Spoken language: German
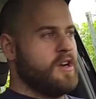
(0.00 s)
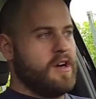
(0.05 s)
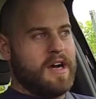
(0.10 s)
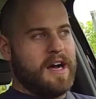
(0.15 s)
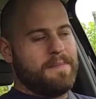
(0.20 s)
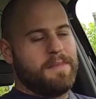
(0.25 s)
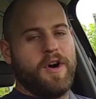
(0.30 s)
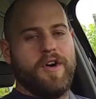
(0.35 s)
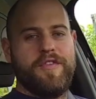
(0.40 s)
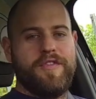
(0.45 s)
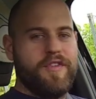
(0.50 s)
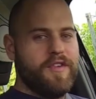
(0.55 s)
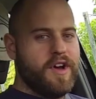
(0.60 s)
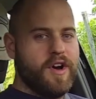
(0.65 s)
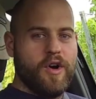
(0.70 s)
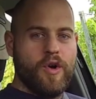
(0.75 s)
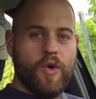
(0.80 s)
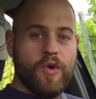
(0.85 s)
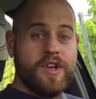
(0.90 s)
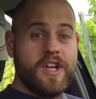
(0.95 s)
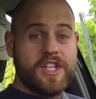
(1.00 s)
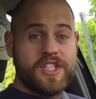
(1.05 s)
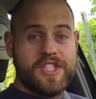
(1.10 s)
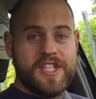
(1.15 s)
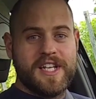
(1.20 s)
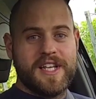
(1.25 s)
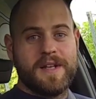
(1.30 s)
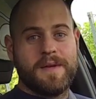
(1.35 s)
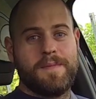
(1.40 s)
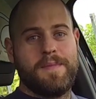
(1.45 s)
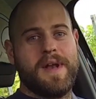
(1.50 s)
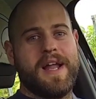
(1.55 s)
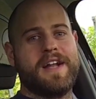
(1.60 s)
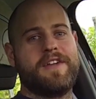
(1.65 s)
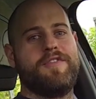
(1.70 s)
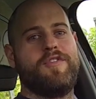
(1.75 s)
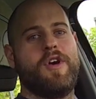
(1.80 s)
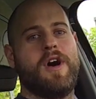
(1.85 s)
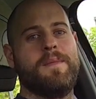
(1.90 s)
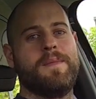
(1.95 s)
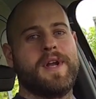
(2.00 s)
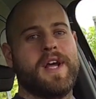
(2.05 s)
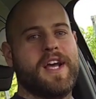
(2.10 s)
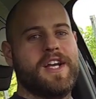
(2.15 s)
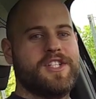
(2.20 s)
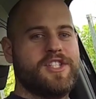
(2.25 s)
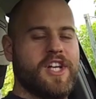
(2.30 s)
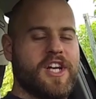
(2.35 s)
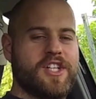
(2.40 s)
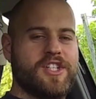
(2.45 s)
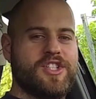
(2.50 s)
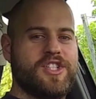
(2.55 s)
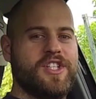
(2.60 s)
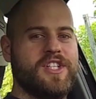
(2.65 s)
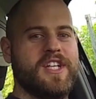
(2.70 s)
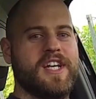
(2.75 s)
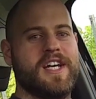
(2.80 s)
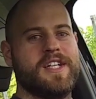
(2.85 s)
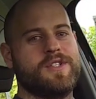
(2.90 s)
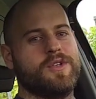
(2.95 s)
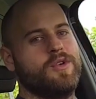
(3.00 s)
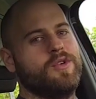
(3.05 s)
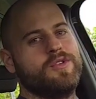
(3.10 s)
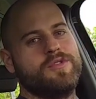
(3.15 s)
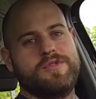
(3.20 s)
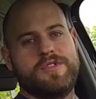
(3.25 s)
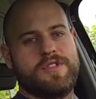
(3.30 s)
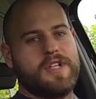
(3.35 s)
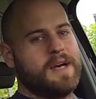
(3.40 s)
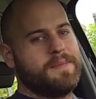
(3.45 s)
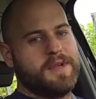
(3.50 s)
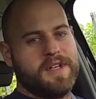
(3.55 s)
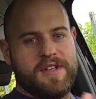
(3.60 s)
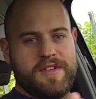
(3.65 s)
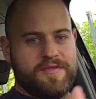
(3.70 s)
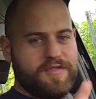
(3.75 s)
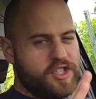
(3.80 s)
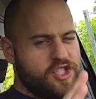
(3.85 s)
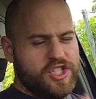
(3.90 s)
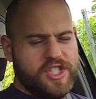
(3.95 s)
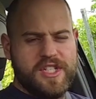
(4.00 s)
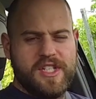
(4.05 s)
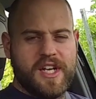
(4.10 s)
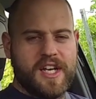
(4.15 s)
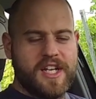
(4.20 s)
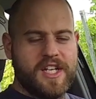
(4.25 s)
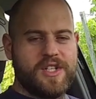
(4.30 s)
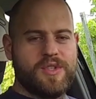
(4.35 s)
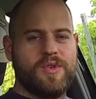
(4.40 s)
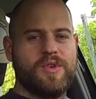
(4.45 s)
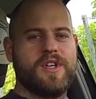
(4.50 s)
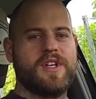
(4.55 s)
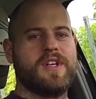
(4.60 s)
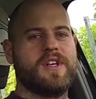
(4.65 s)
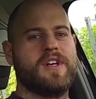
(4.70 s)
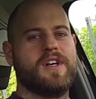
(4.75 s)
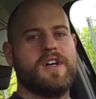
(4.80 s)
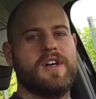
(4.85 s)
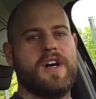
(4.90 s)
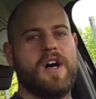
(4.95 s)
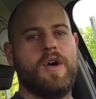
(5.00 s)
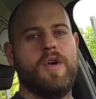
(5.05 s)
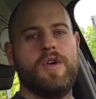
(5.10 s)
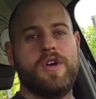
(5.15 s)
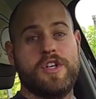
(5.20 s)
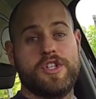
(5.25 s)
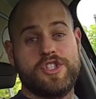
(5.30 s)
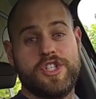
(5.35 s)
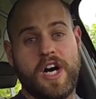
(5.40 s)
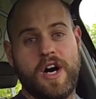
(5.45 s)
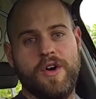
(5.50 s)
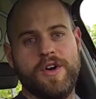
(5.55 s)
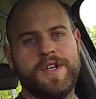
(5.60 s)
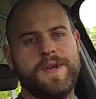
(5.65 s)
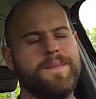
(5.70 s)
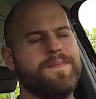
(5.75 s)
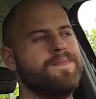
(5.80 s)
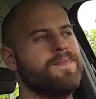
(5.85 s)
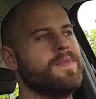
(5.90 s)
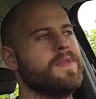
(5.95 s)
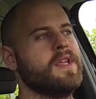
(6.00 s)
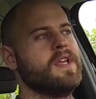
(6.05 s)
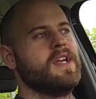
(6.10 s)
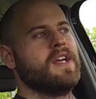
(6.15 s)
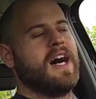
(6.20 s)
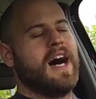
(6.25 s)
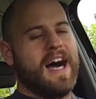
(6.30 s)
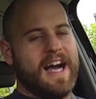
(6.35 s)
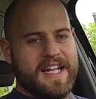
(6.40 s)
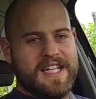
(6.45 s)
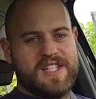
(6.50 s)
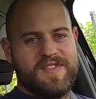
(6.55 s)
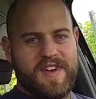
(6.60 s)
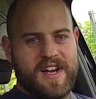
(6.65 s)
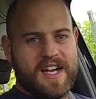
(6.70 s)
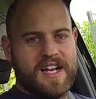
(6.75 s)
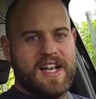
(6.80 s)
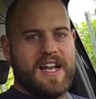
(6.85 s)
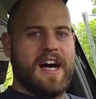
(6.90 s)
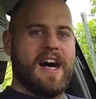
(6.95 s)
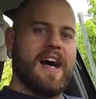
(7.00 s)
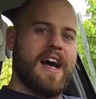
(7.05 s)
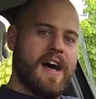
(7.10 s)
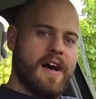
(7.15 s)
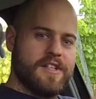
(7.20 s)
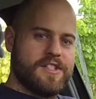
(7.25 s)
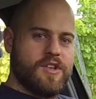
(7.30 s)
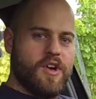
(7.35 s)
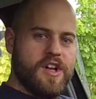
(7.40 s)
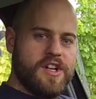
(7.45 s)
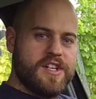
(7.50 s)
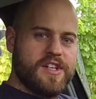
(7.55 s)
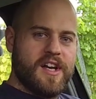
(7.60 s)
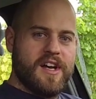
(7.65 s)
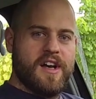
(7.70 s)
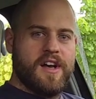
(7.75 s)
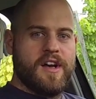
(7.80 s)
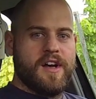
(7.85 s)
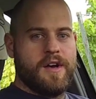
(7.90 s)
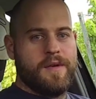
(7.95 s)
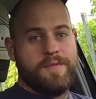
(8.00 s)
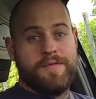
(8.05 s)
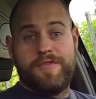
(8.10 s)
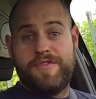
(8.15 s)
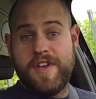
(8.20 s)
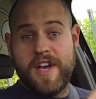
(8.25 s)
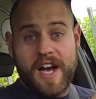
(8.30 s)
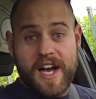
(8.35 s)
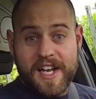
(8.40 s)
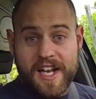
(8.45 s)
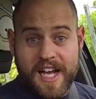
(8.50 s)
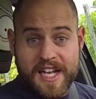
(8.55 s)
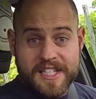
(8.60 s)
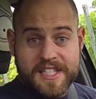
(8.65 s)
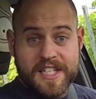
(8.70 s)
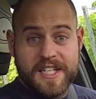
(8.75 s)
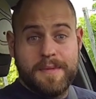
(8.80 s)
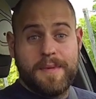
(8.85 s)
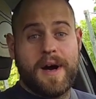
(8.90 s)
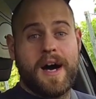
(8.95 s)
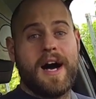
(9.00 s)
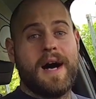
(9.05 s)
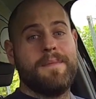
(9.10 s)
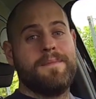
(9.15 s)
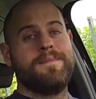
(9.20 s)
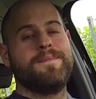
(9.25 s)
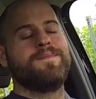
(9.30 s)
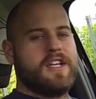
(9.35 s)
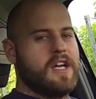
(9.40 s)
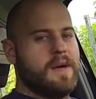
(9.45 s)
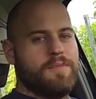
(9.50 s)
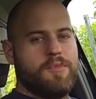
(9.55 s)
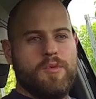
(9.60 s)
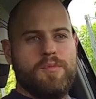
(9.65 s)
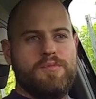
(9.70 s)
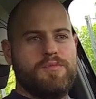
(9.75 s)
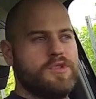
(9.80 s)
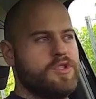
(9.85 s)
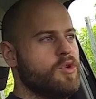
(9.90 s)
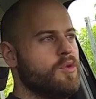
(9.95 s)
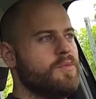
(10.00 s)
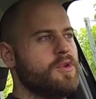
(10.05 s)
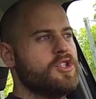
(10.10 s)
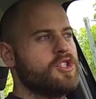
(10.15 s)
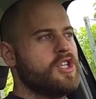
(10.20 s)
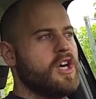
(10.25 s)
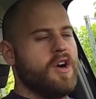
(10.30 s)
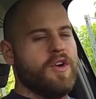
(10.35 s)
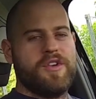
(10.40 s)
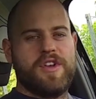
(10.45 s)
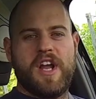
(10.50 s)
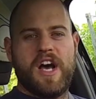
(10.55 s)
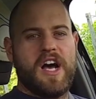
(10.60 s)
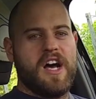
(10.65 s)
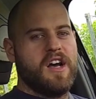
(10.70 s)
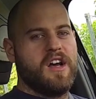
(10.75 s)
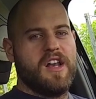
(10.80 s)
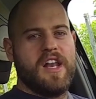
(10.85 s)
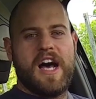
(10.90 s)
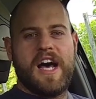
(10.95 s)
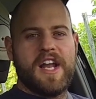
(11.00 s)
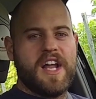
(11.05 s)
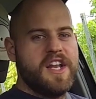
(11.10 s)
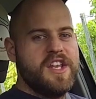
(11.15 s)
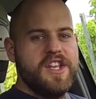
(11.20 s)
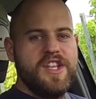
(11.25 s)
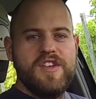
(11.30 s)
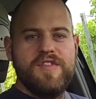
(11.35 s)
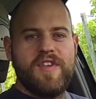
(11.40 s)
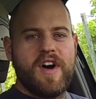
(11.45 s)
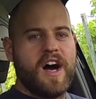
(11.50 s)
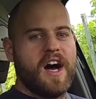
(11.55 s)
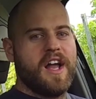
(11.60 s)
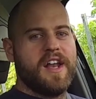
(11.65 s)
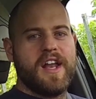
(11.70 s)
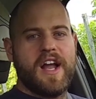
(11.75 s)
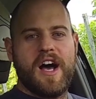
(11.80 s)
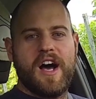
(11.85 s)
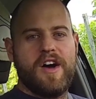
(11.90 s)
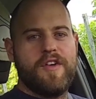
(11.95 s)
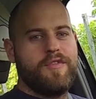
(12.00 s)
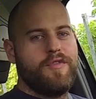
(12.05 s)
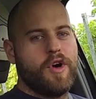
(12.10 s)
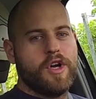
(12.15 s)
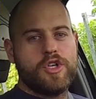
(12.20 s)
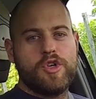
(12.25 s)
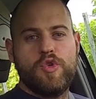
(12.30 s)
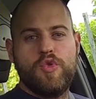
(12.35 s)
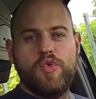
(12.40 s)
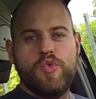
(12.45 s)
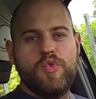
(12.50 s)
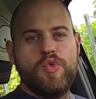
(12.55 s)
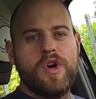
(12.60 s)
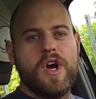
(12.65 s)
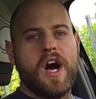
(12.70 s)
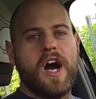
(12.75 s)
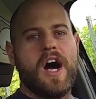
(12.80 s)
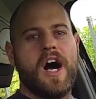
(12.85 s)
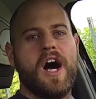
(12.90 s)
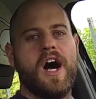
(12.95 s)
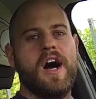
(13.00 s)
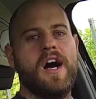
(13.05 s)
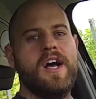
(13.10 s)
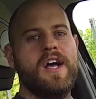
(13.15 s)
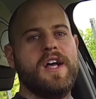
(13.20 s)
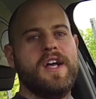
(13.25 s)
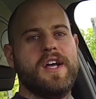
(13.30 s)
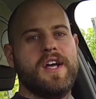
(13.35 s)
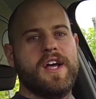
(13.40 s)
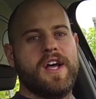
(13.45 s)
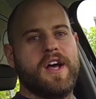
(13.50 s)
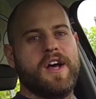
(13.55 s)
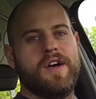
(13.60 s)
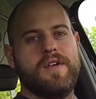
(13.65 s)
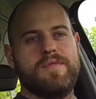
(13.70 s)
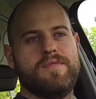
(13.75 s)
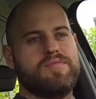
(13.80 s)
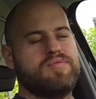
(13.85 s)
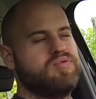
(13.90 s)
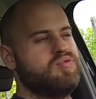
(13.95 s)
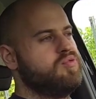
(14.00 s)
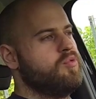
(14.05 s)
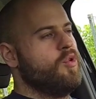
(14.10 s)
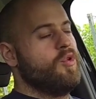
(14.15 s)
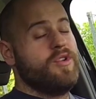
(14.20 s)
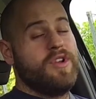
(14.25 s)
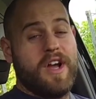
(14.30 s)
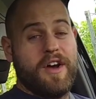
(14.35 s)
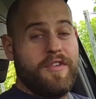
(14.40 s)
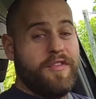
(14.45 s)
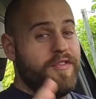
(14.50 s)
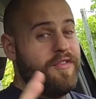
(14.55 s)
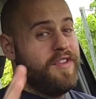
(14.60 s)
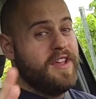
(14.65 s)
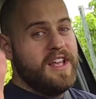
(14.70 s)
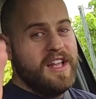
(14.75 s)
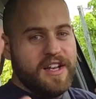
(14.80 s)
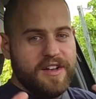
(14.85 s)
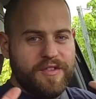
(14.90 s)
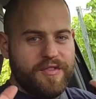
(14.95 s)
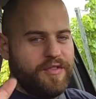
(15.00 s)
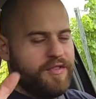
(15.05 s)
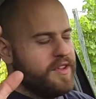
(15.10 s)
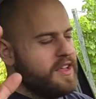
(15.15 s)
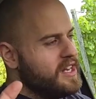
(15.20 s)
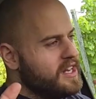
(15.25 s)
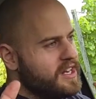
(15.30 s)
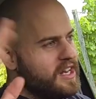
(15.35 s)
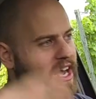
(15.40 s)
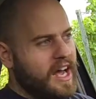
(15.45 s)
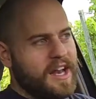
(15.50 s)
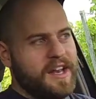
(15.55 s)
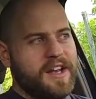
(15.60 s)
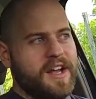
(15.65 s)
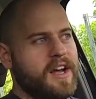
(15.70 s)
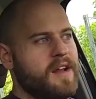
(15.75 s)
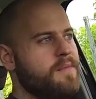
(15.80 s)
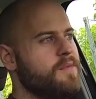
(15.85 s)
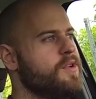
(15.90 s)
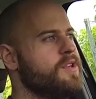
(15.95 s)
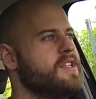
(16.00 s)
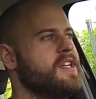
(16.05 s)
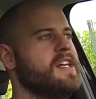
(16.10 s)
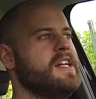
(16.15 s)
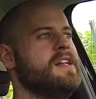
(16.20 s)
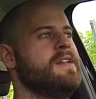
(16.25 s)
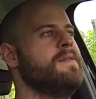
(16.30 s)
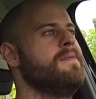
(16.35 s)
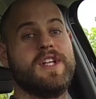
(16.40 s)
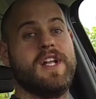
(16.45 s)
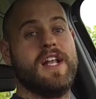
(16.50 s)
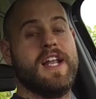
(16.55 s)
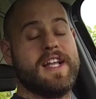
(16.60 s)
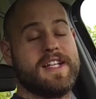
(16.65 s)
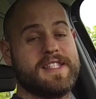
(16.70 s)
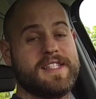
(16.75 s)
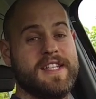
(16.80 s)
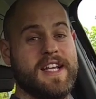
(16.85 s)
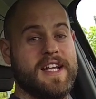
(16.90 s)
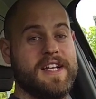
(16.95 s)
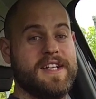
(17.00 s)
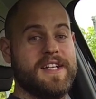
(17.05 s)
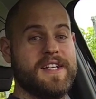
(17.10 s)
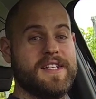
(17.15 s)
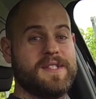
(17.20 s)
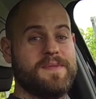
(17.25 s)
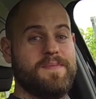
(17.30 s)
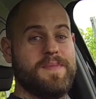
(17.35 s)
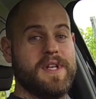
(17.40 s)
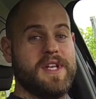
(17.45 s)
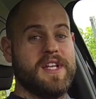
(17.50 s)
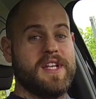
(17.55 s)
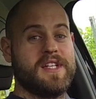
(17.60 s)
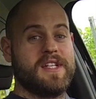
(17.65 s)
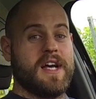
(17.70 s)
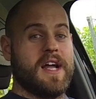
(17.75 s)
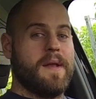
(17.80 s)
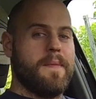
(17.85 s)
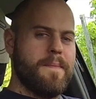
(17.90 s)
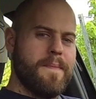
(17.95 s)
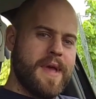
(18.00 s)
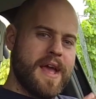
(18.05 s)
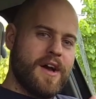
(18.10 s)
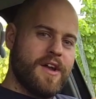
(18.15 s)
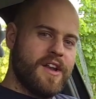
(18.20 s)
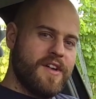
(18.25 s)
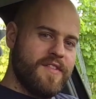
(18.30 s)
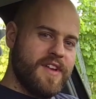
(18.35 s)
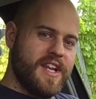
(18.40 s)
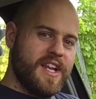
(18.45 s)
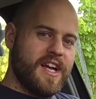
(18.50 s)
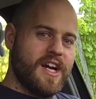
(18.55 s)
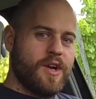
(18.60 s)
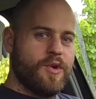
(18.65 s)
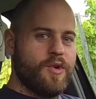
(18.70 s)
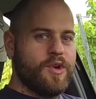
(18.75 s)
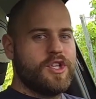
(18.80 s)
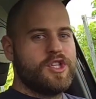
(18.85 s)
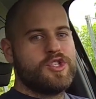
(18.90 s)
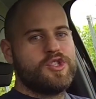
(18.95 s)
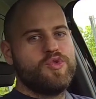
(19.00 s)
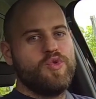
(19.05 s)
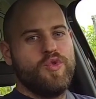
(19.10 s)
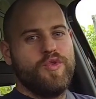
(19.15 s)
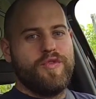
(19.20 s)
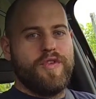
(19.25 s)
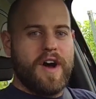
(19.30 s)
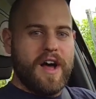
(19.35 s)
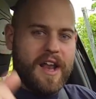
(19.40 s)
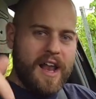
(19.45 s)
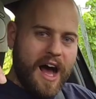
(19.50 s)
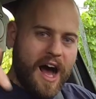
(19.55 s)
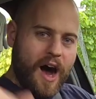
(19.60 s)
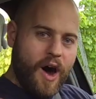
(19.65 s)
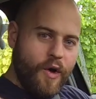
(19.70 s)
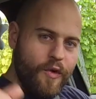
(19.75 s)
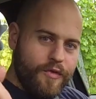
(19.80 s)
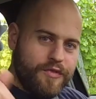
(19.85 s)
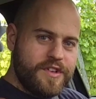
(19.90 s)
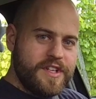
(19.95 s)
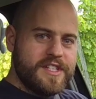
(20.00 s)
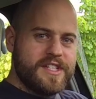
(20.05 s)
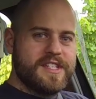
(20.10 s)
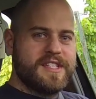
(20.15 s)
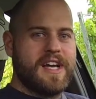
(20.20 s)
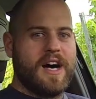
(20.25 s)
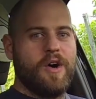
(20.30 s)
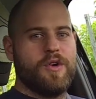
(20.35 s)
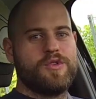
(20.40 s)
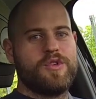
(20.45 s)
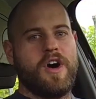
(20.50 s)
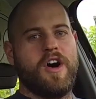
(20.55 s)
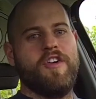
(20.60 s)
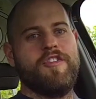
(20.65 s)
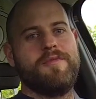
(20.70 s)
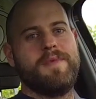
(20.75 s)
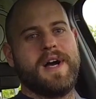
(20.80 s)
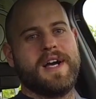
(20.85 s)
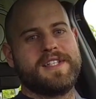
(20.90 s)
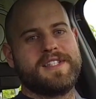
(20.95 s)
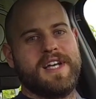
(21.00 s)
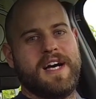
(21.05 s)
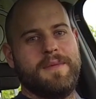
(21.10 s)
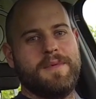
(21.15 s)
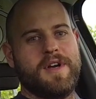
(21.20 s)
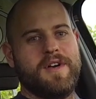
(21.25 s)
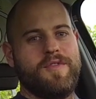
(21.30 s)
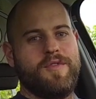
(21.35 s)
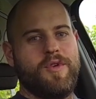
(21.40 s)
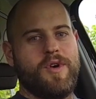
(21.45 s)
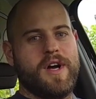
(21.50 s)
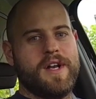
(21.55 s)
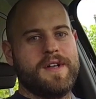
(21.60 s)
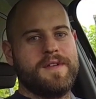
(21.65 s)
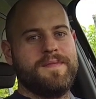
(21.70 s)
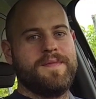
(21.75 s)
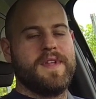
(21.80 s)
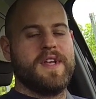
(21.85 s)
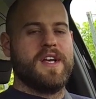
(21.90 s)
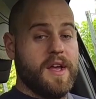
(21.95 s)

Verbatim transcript: habe auf äh, unterschiedlichen Plattformen recherchiert und habe in verschiedene Richtungen äh, auch geschaut Eins war klar, er sollte ähm, Vierradantrieb haben. Ich habe mich umgeschaut nach Lada Niva, nach Ford Kuga äh, und nach vielen, vielen anderen Modellen. Letzten Endes bin ich dann mehr oder weniger durch Zufall auf dieses Auto aufmerksam geworden.